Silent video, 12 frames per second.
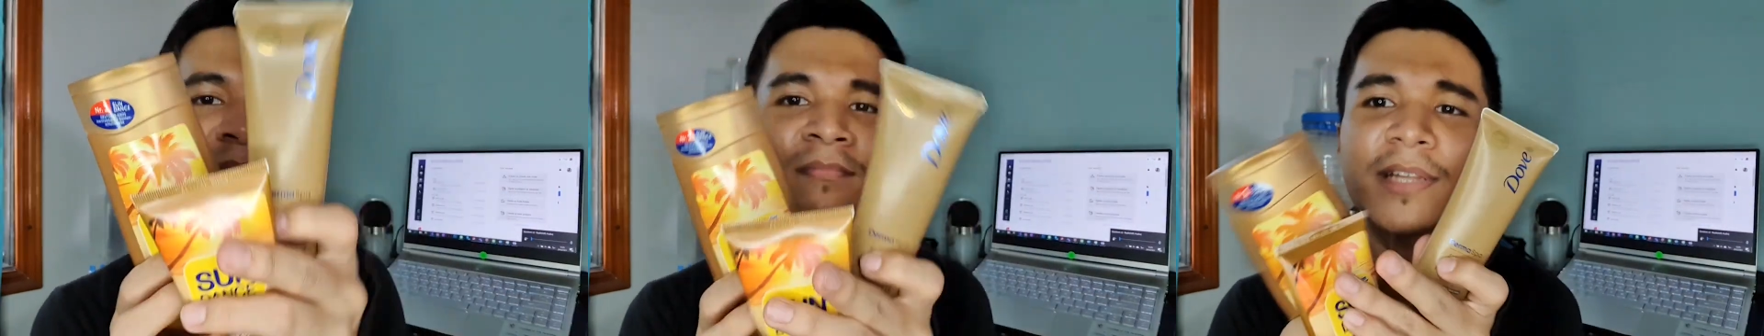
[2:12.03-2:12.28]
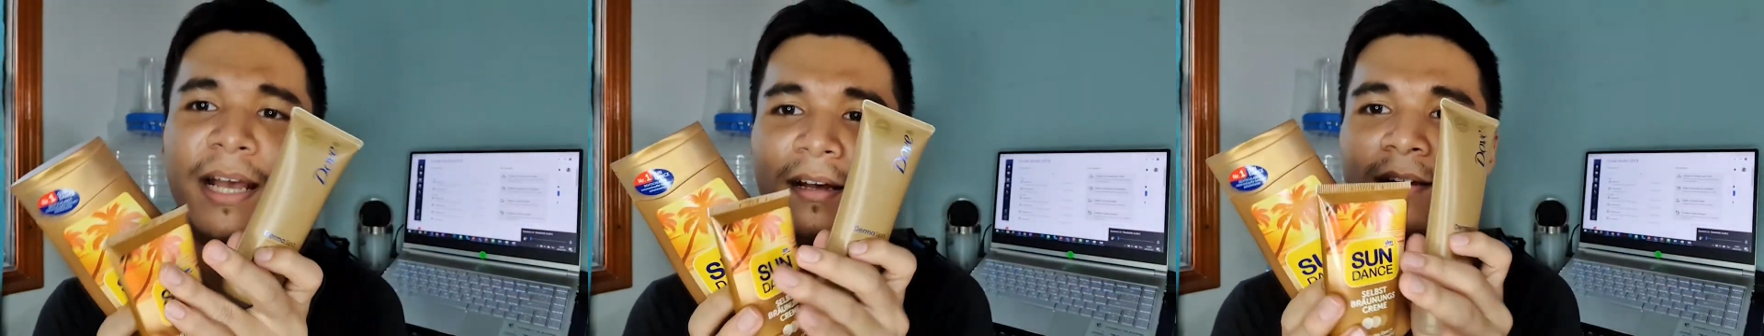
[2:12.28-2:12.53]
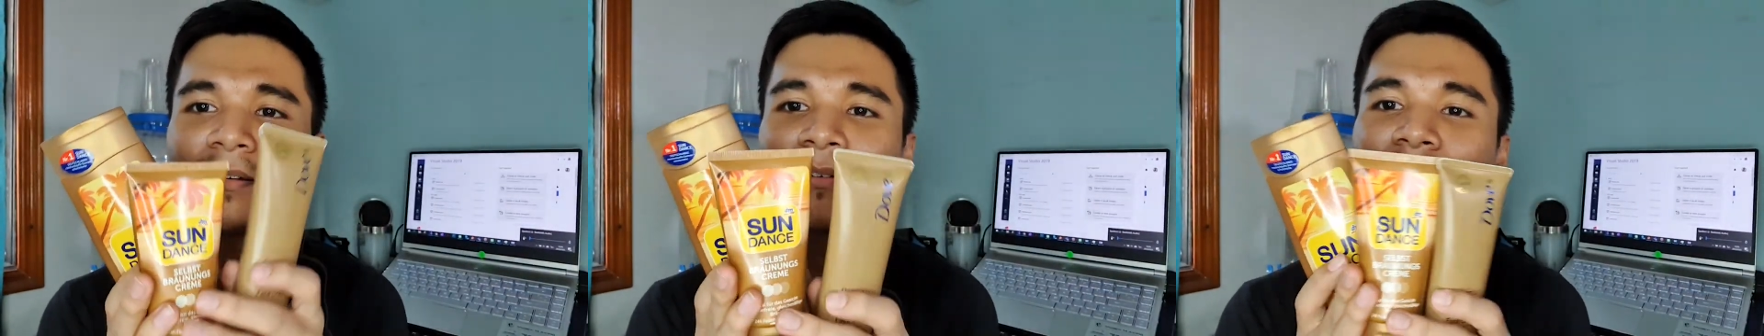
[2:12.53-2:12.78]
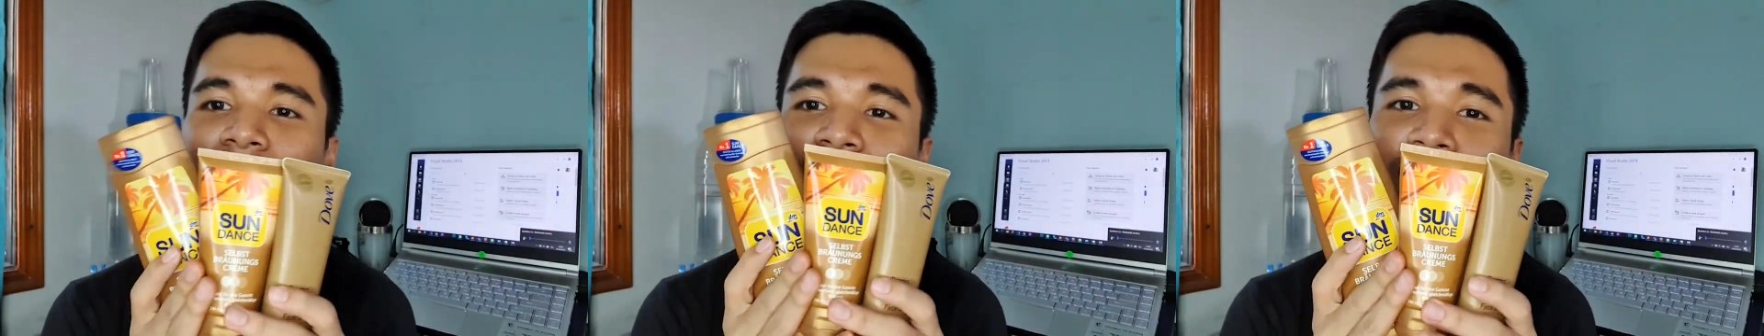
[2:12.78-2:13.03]
เนี่ย
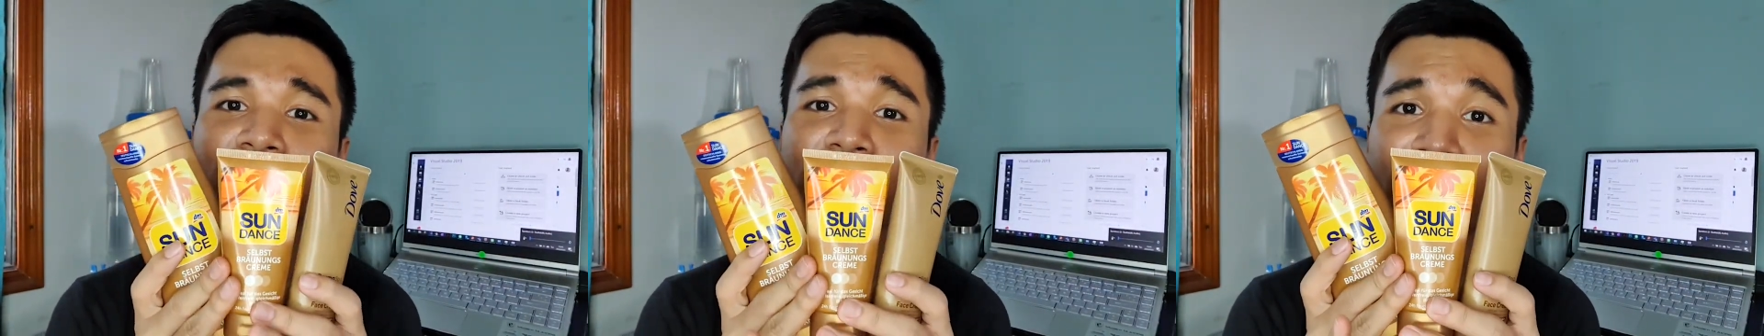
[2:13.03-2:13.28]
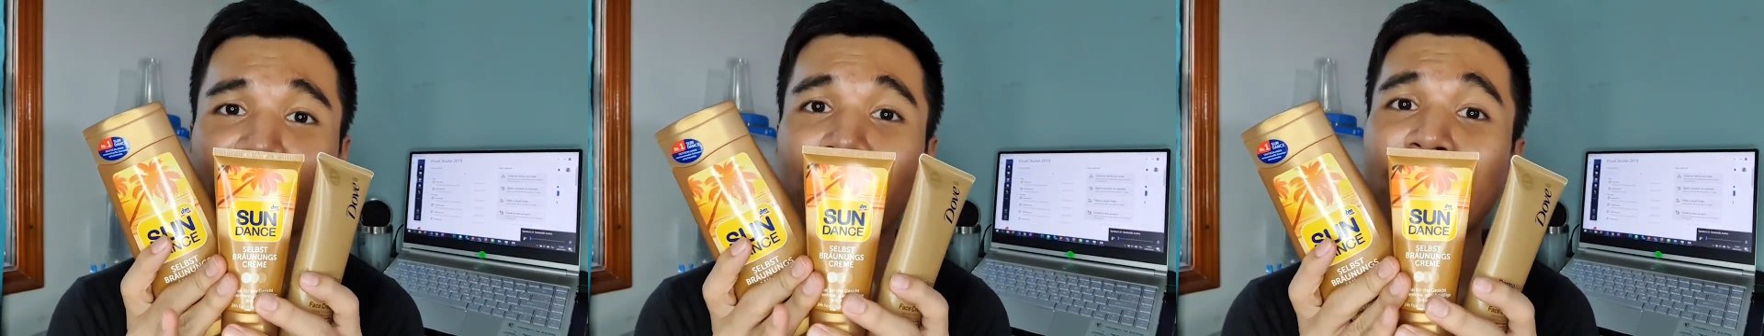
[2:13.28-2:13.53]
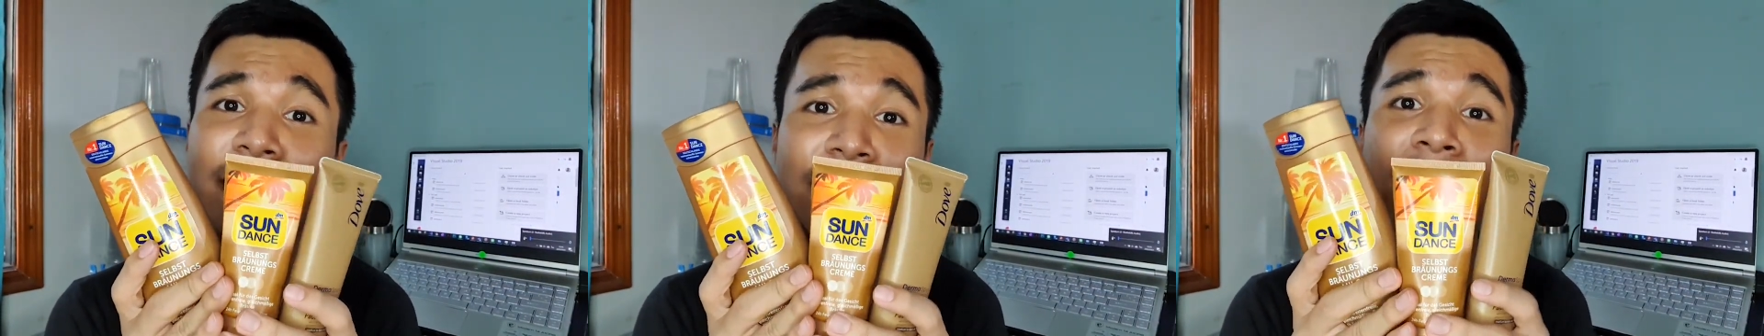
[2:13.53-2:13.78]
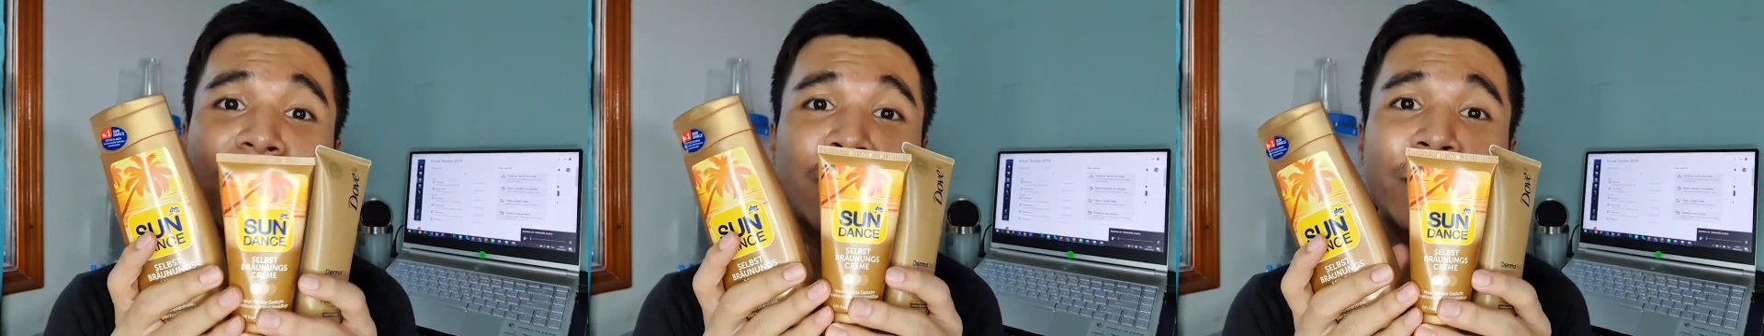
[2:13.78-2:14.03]
สีอะไปใน
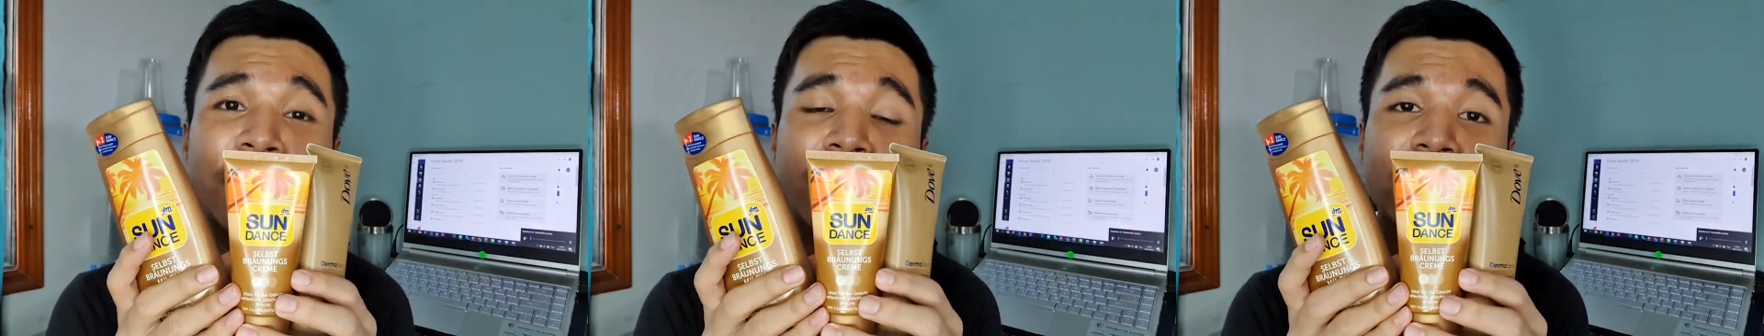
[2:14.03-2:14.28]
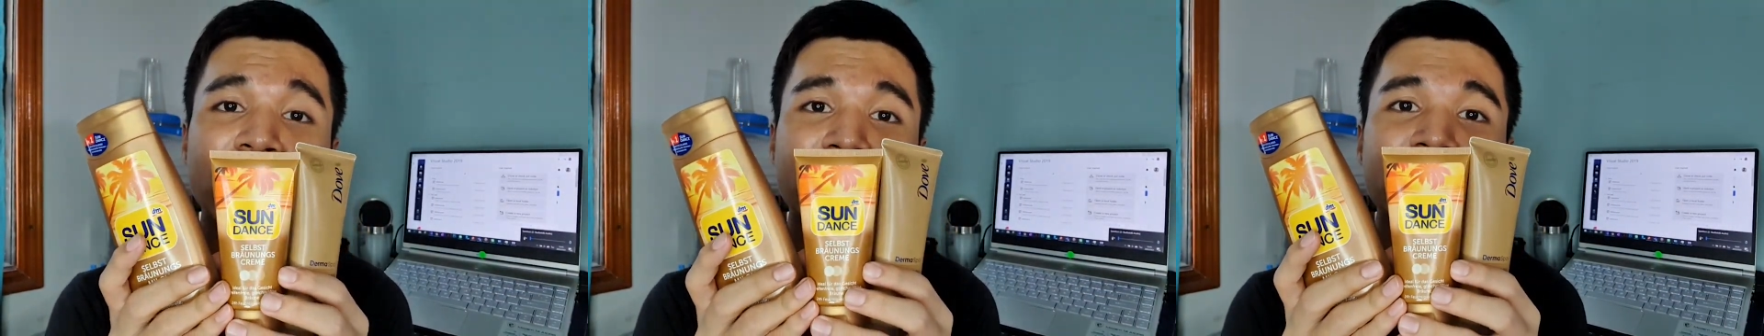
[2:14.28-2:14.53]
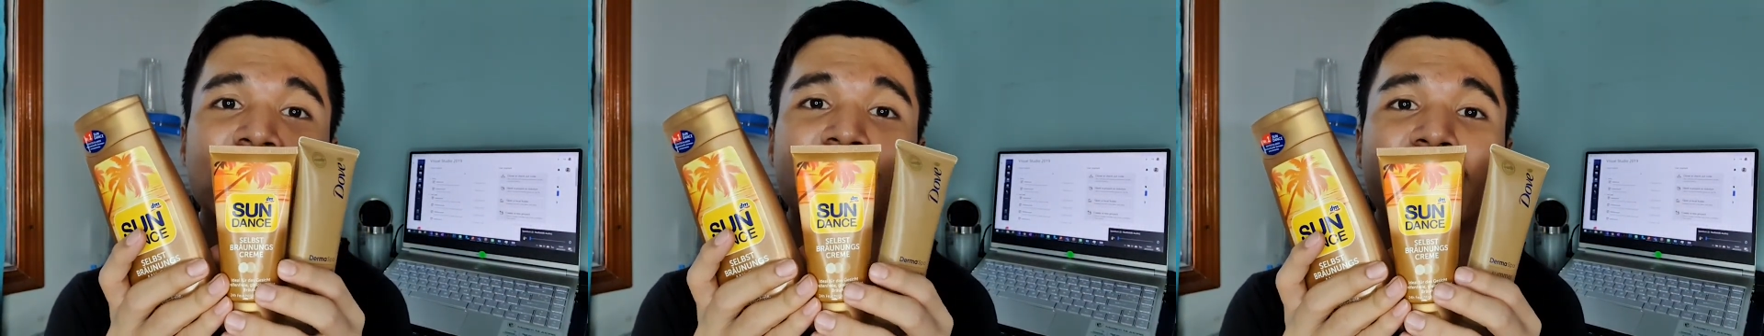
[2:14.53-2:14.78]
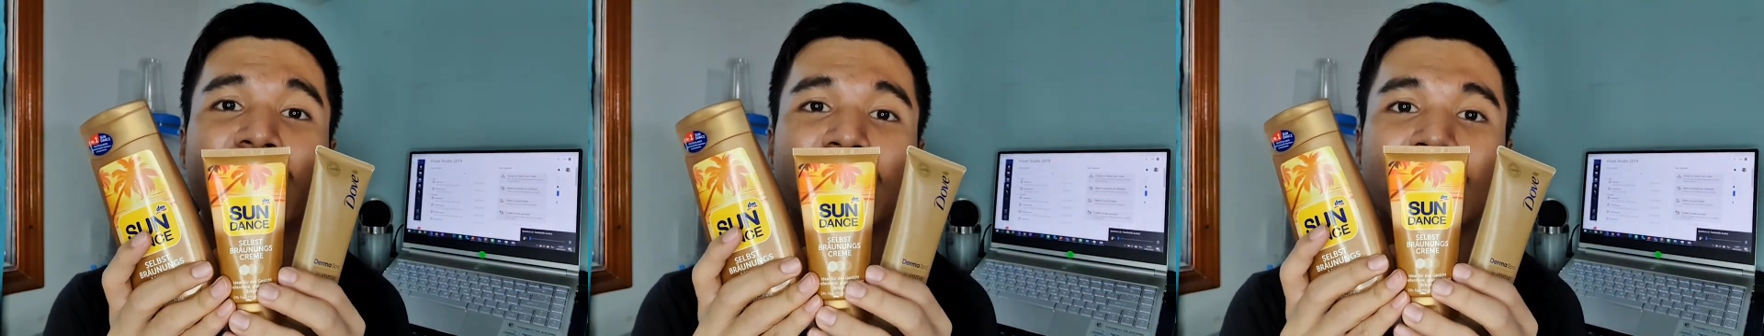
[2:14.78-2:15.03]
ทางโทนเดียวกันเลยก็คือ
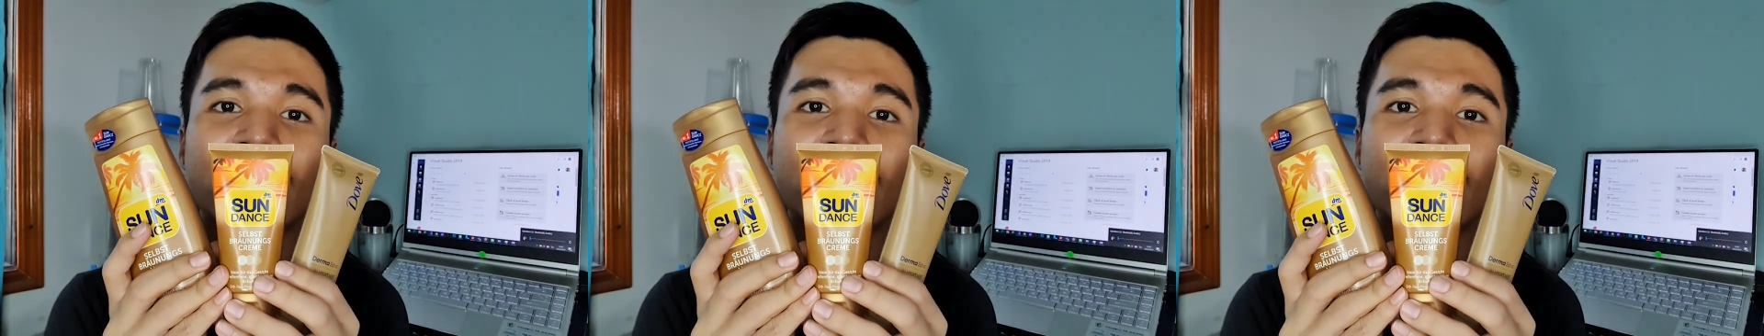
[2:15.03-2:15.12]
เป็น